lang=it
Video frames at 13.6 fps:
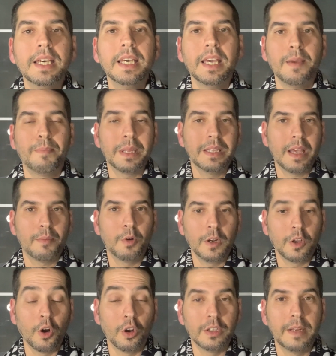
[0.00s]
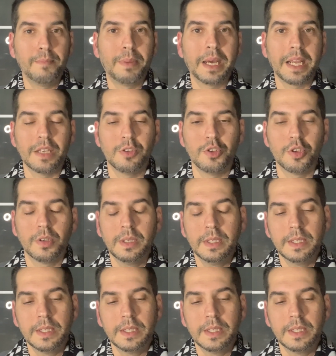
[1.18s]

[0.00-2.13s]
e prendiamo il gol del pareggio.